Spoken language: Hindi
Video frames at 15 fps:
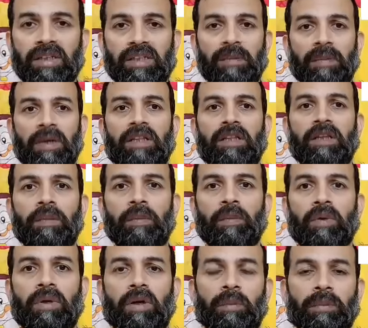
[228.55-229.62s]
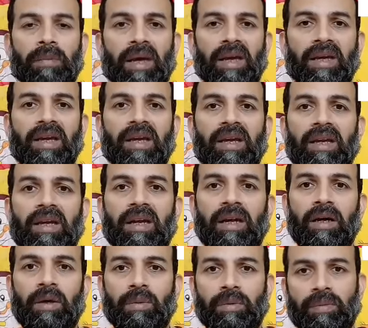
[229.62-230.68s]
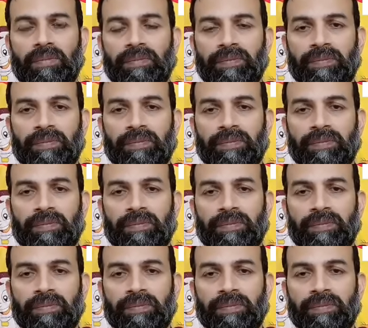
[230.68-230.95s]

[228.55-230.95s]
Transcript: जैसे मैं हिंदी में बोल रहा हूँ मैं खेल रहा हूँ